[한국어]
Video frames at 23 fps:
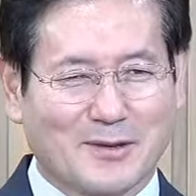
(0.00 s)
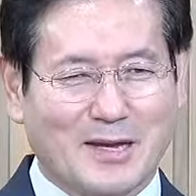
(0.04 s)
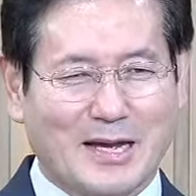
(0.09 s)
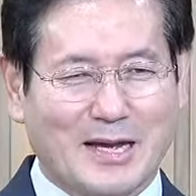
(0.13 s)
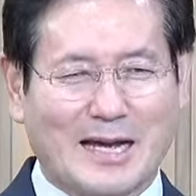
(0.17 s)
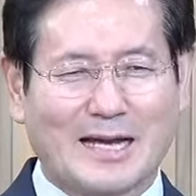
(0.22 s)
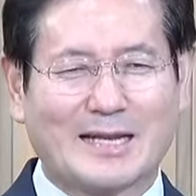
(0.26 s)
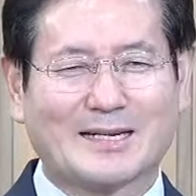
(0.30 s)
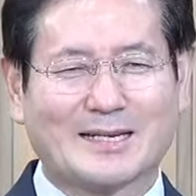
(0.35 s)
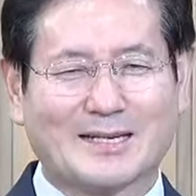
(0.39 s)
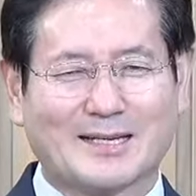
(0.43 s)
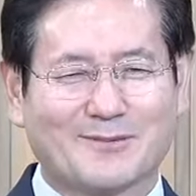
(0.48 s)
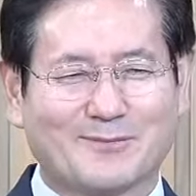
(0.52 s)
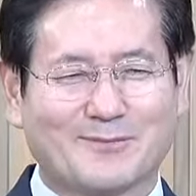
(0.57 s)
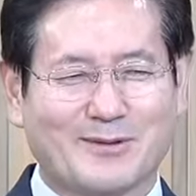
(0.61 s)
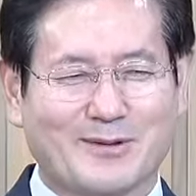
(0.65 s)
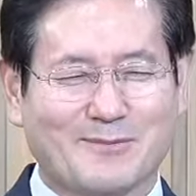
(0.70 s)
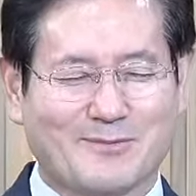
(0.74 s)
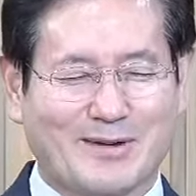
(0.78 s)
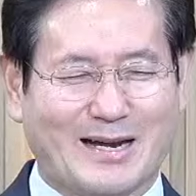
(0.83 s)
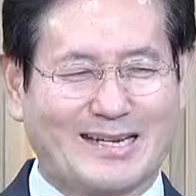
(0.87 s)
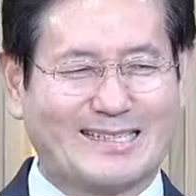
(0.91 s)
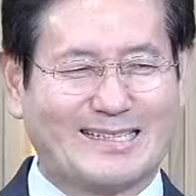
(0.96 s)
하나님의
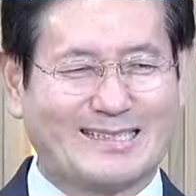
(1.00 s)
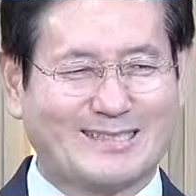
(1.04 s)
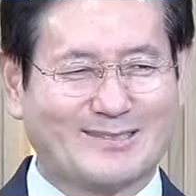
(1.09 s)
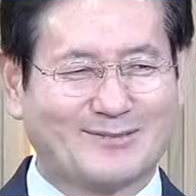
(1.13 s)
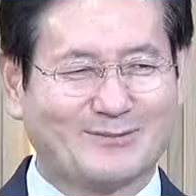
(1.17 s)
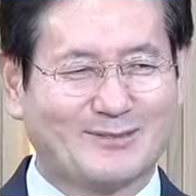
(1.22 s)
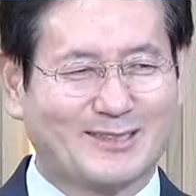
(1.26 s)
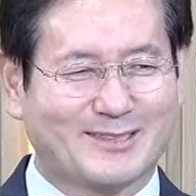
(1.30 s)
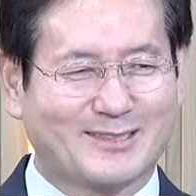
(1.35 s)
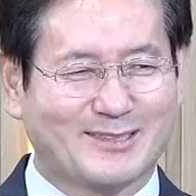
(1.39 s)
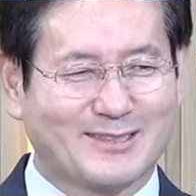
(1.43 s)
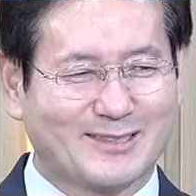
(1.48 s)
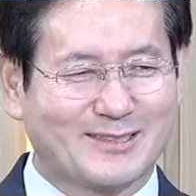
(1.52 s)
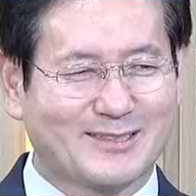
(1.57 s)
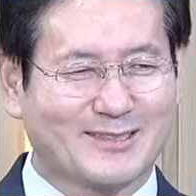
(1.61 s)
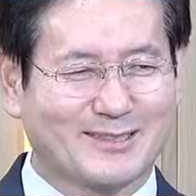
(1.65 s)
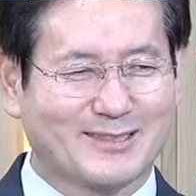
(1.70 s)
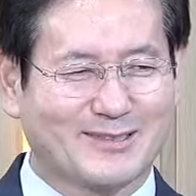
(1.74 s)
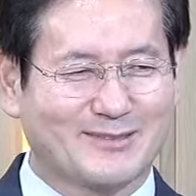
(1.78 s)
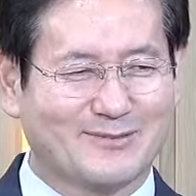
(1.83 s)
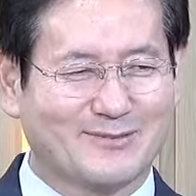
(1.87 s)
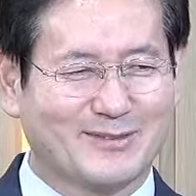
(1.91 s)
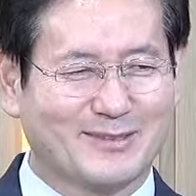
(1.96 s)
말씀을
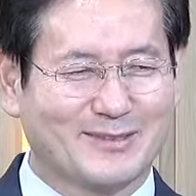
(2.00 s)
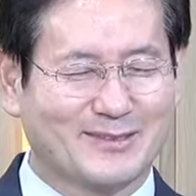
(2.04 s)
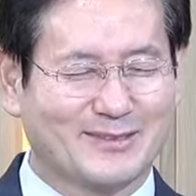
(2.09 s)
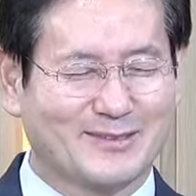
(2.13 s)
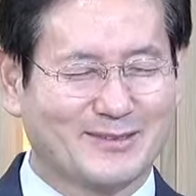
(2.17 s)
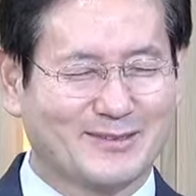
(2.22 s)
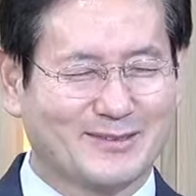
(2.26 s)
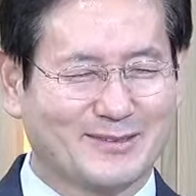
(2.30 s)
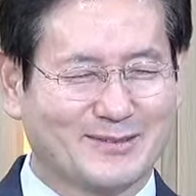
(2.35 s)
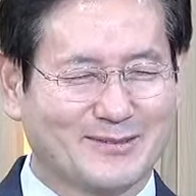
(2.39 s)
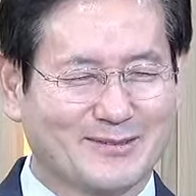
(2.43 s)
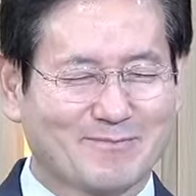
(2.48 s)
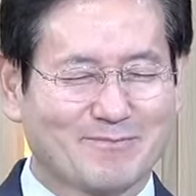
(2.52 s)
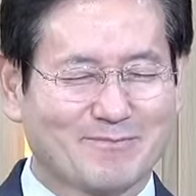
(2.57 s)
들었으면